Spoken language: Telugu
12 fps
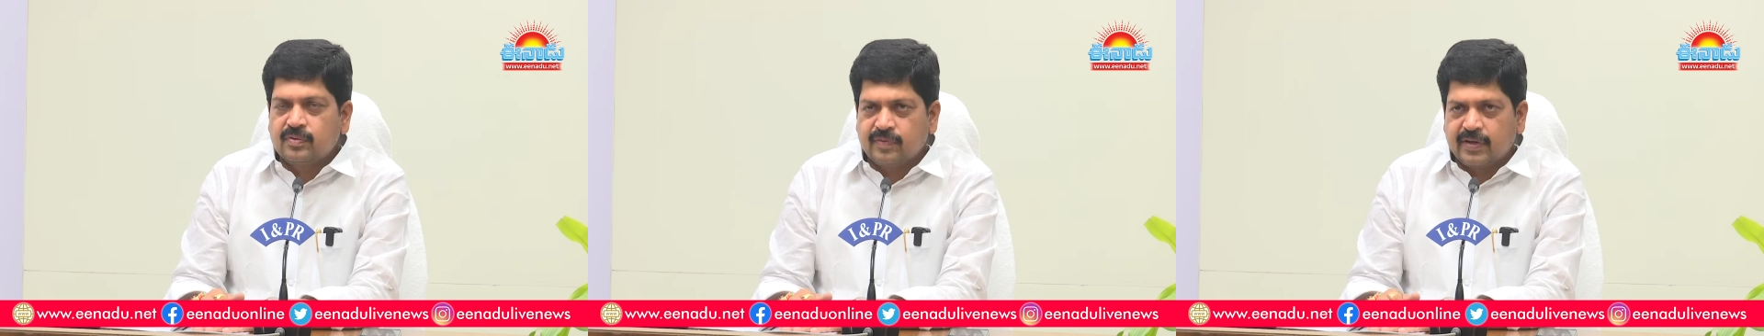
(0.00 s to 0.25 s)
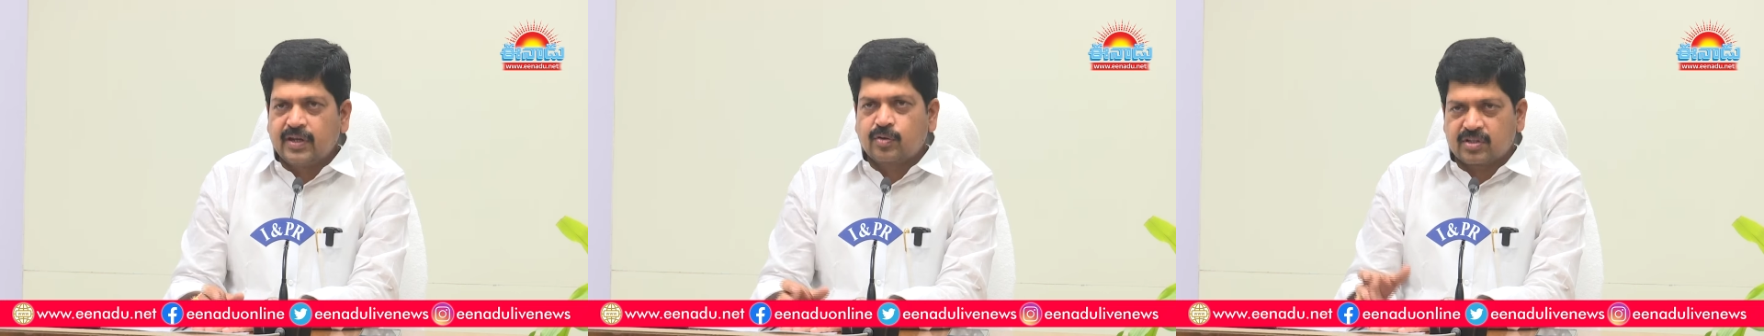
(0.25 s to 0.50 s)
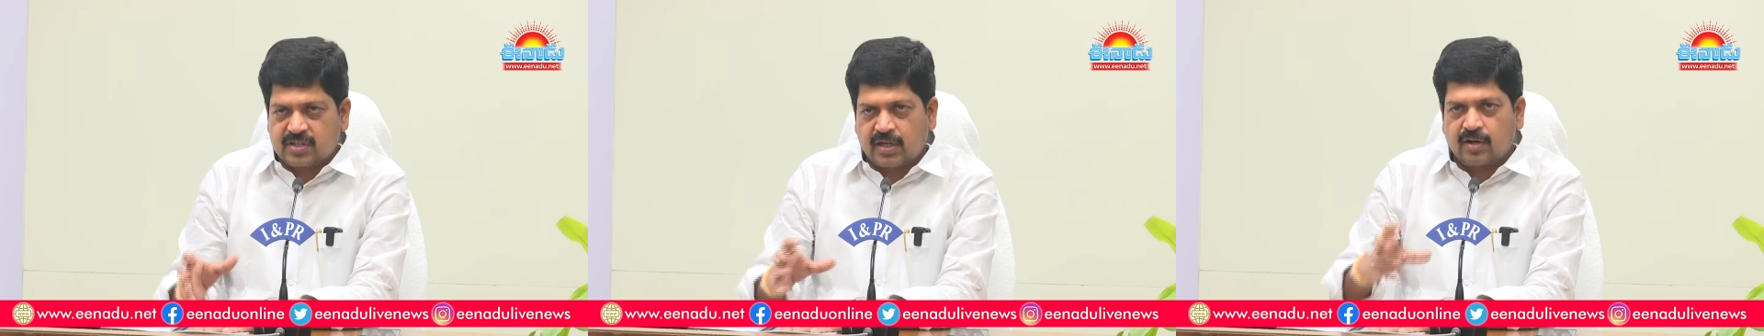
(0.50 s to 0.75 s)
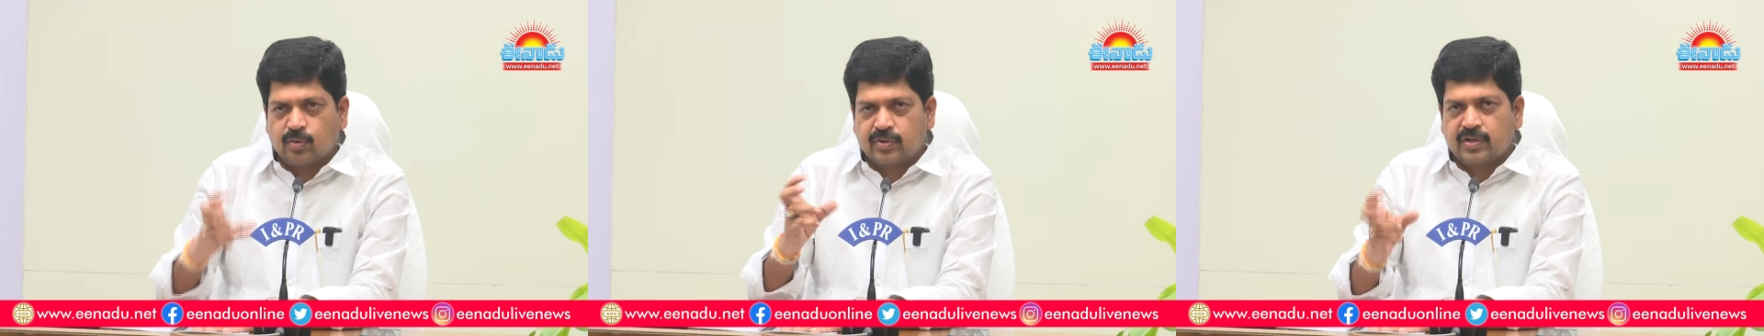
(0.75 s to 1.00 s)
ఇవన్నీ కూడా
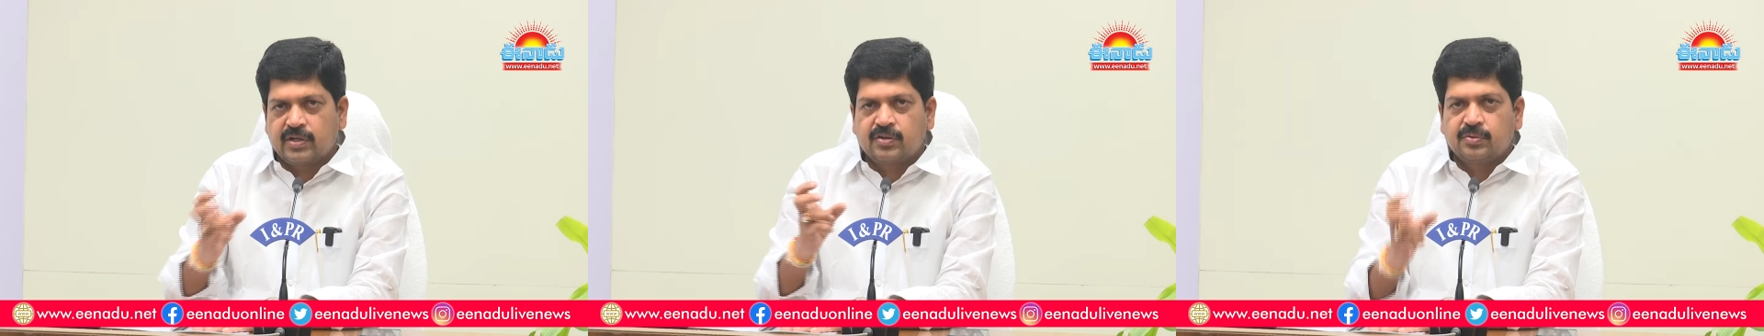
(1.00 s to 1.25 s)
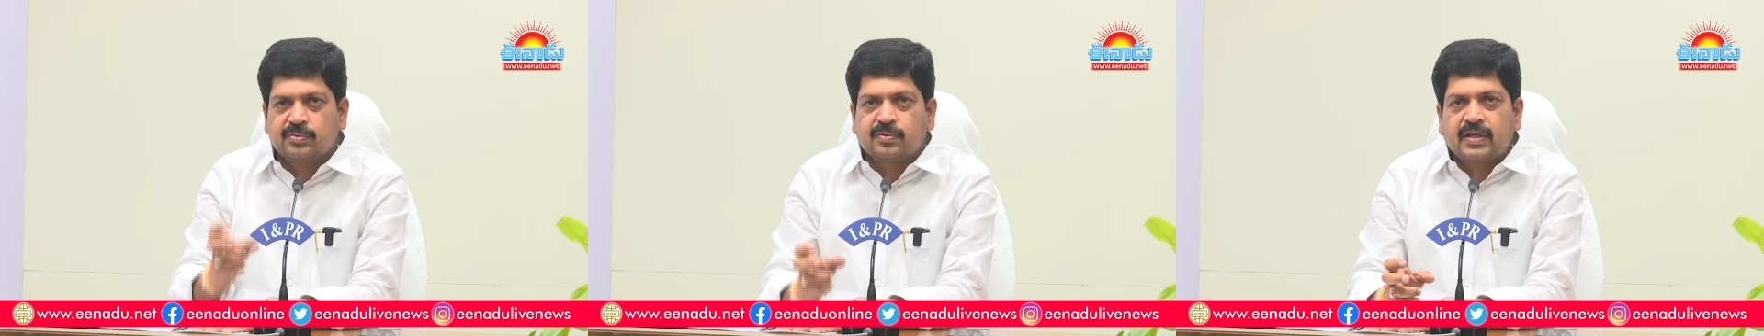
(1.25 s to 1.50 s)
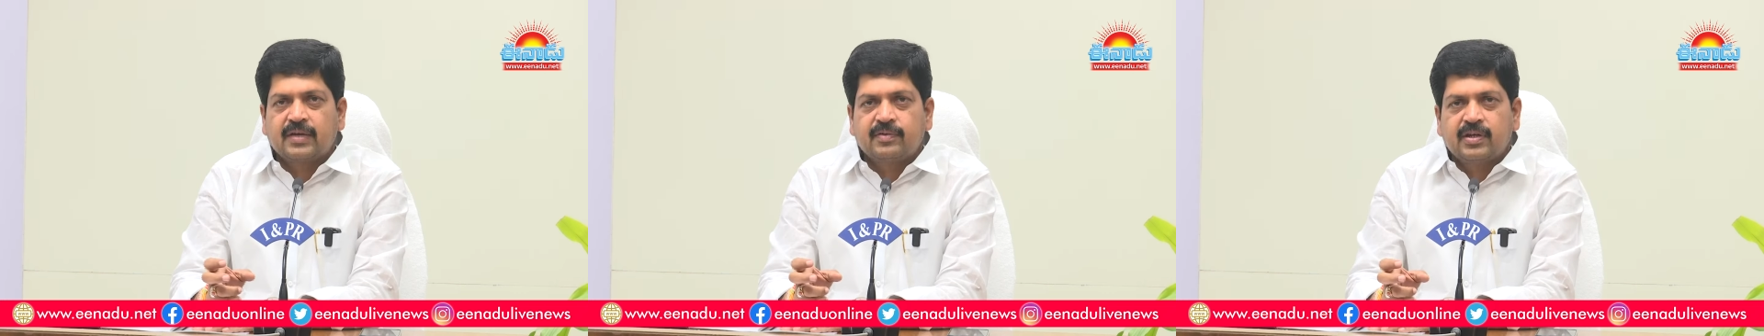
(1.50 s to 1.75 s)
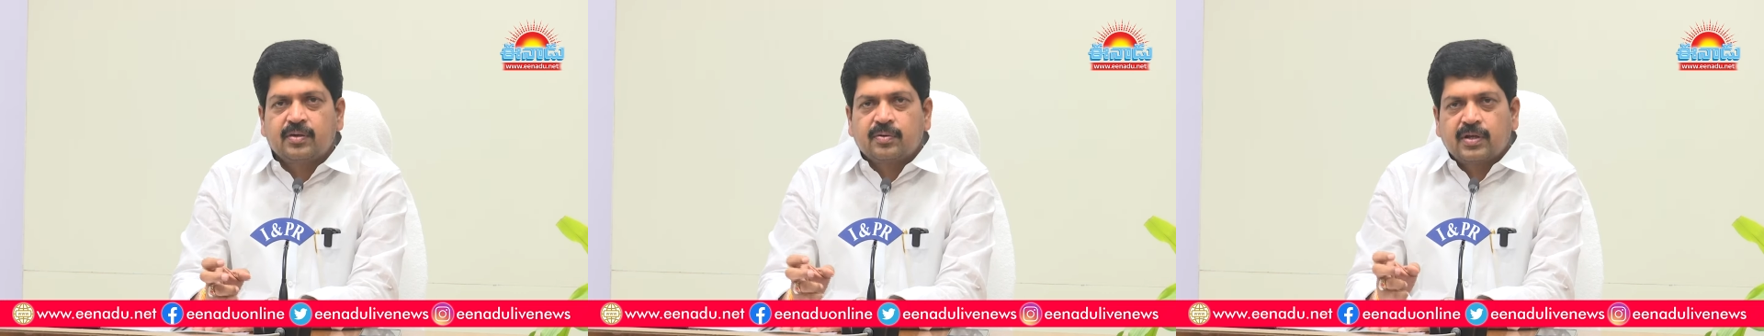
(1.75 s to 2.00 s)
చాలా ఉన్నాయి ఇష్యూస్ ఉన్నాయి
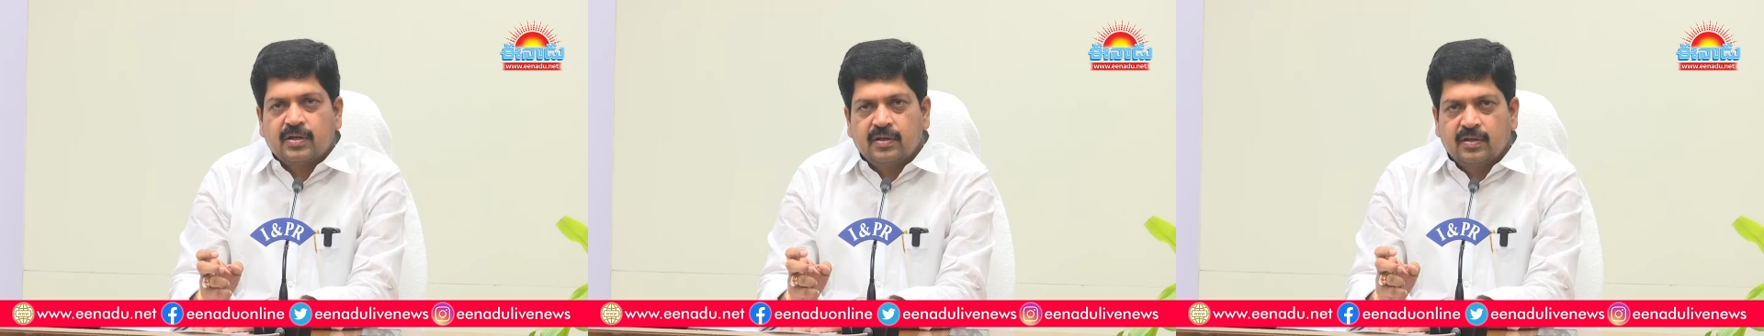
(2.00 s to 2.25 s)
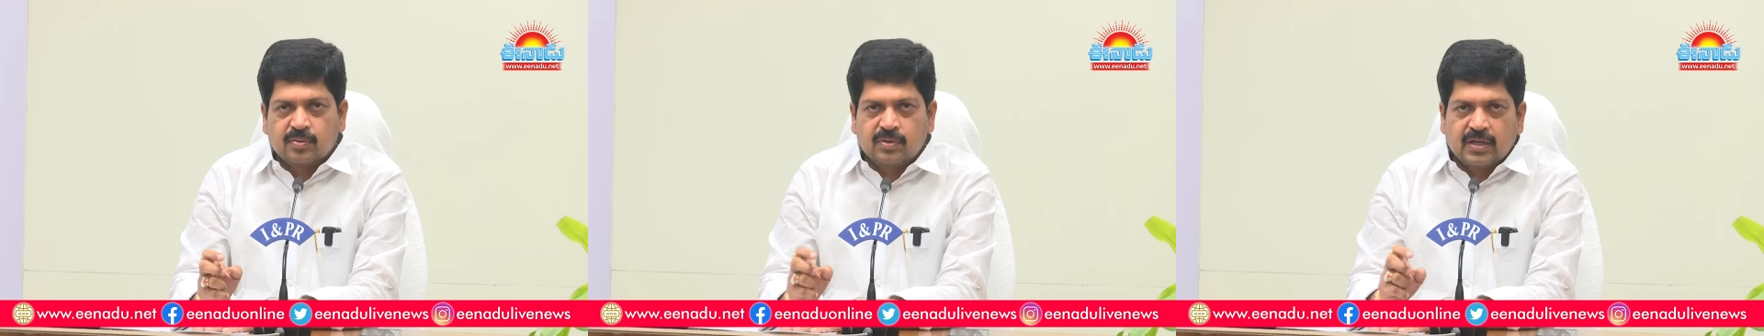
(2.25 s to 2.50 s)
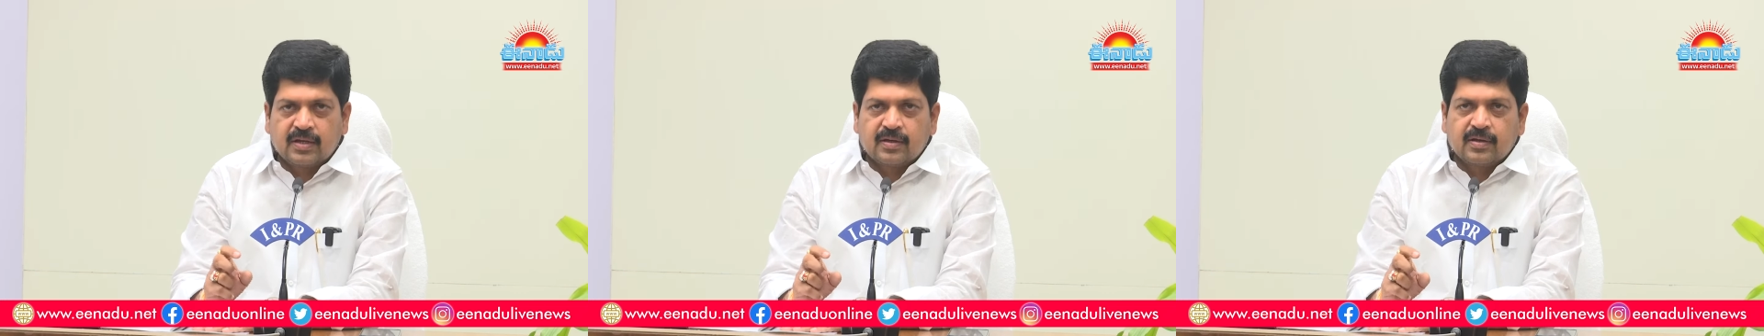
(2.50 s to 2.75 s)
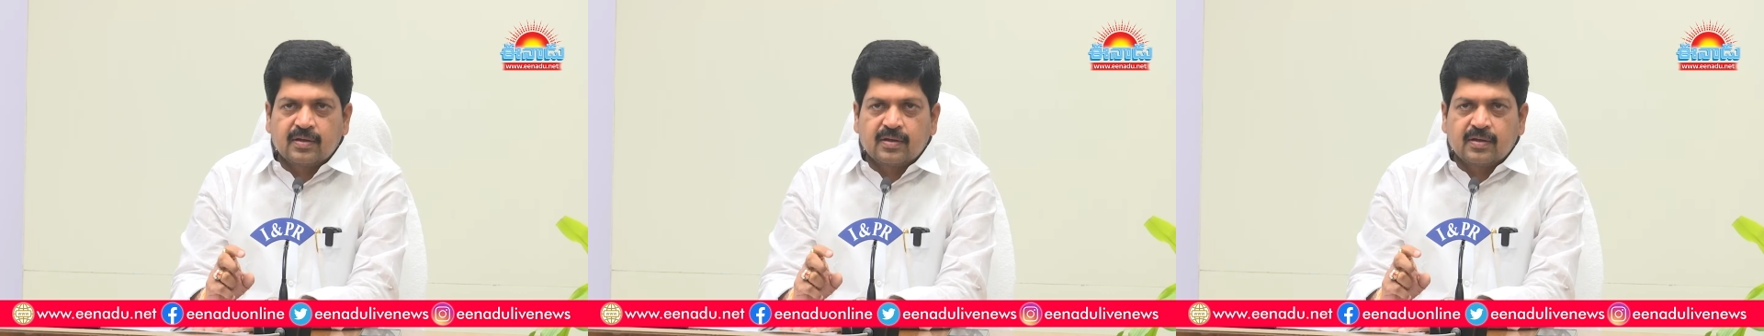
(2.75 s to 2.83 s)
అవన్నీ కూడా కొద్దిగా